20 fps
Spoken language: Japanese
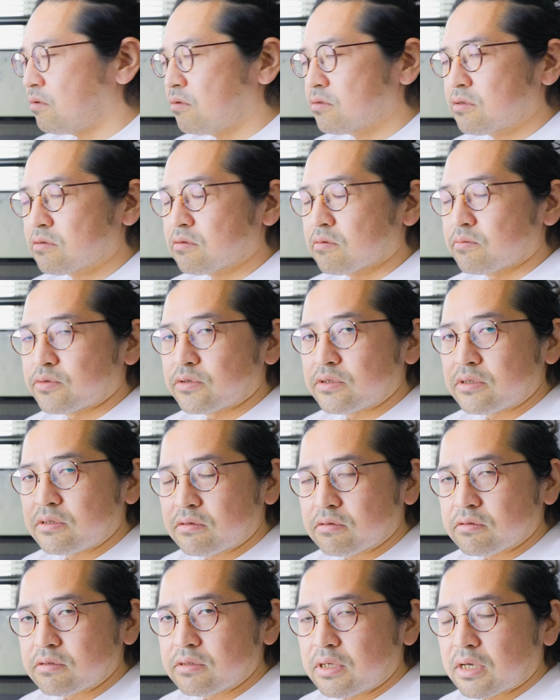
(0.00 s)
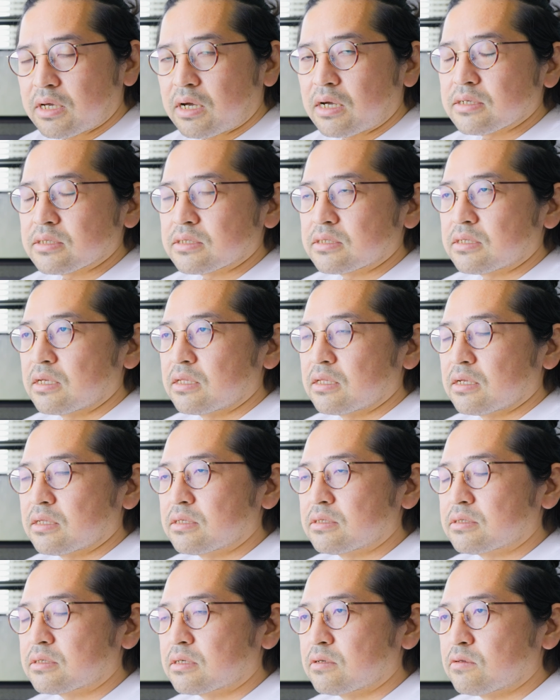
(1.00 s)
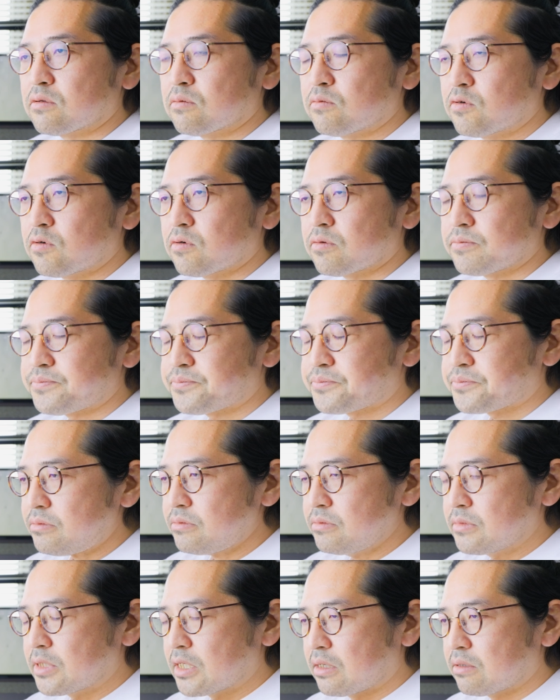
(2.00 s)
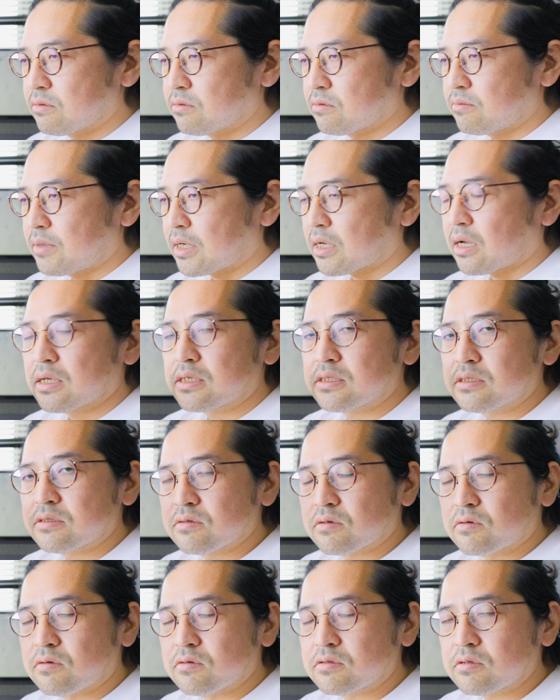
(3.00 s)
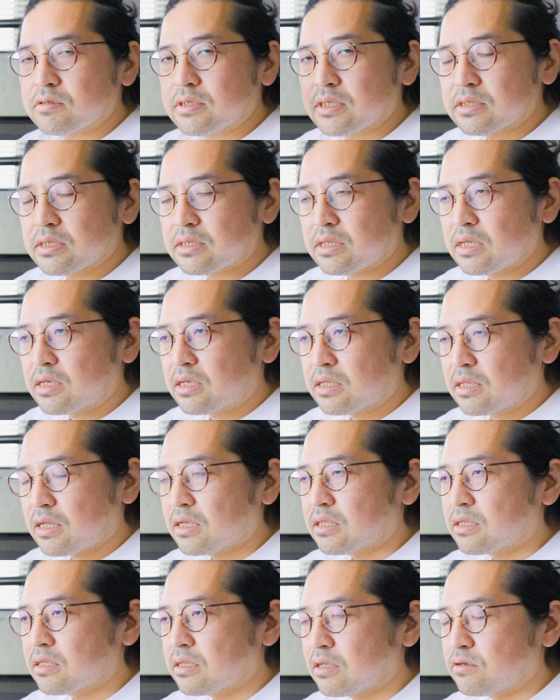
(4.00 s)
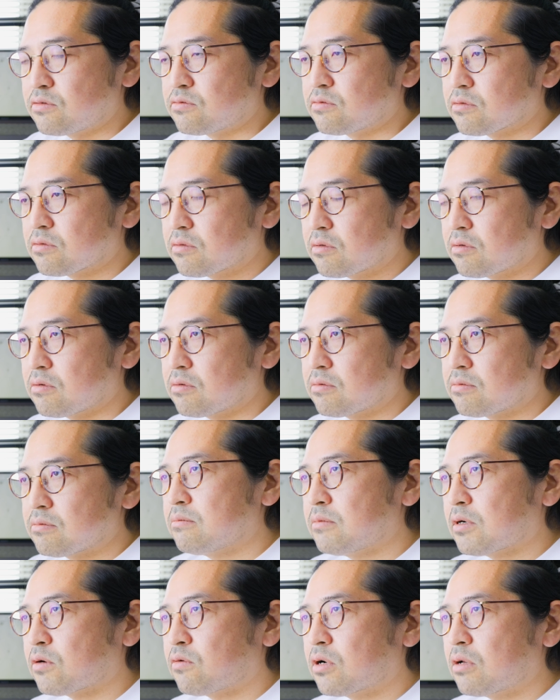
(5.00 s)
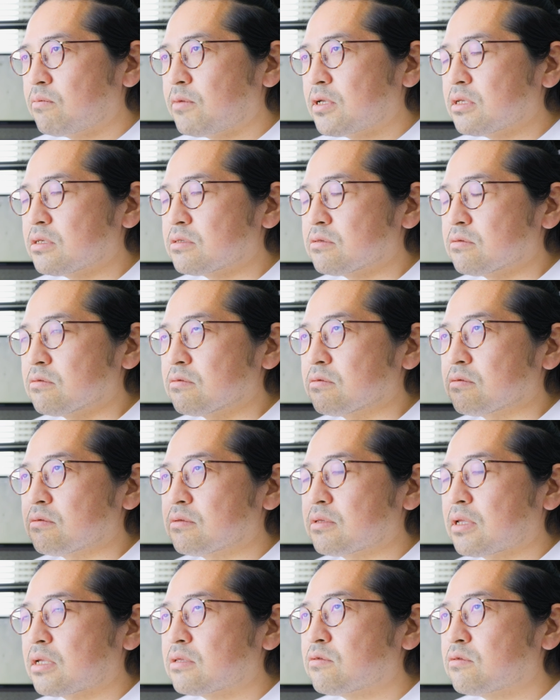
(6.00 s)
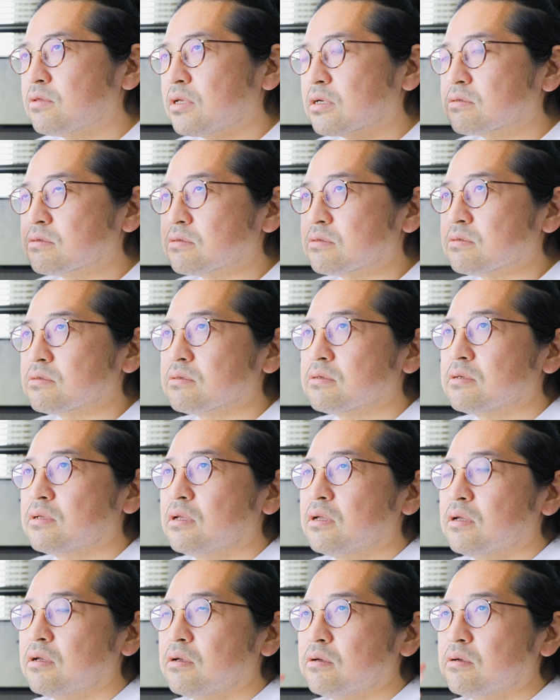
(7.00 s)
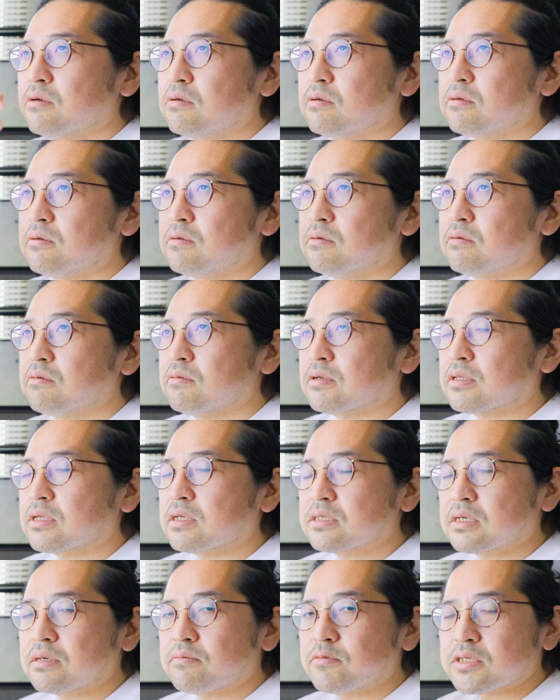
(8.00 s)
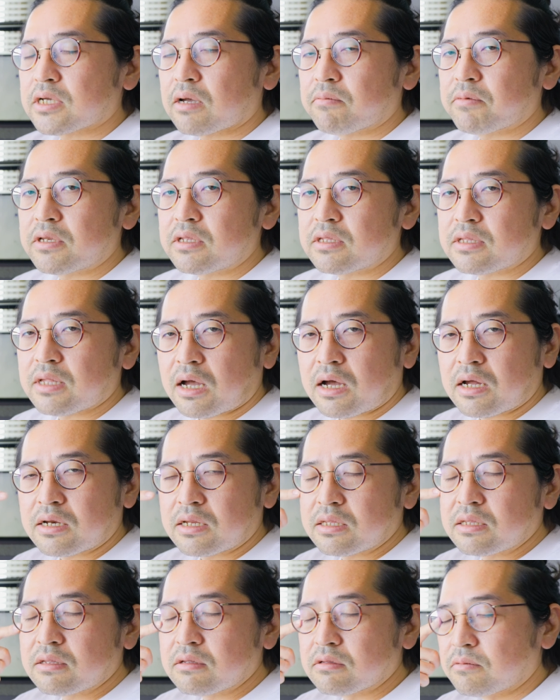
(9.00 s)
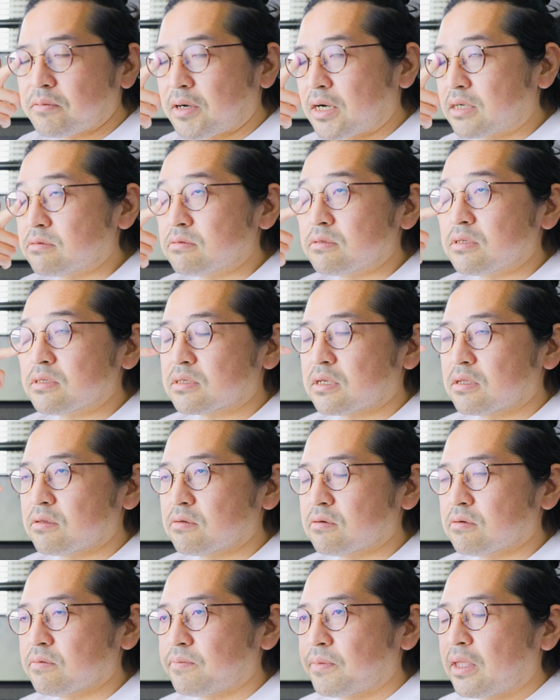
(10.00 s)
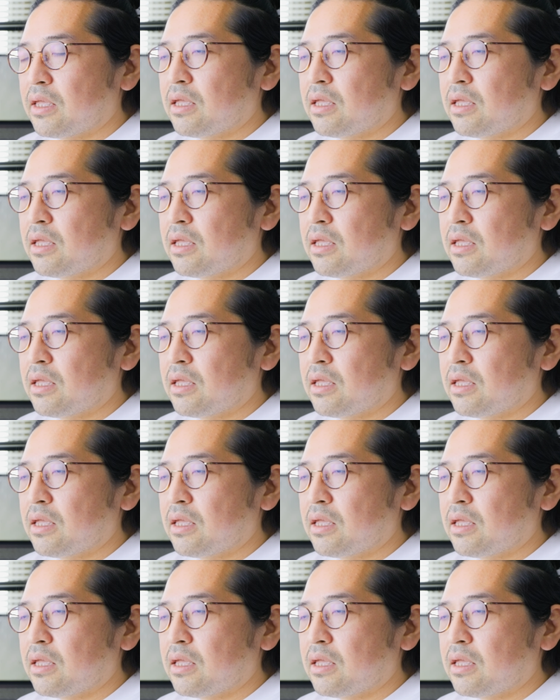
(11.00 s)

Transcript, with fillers: 後ちょっと Vlog に関してなんですけれどもあの、まあ、画質を向上させていきたいっていうのと、まあ、これまでそのなんとなく私がもう喋りたがりっていうのもあるんですけど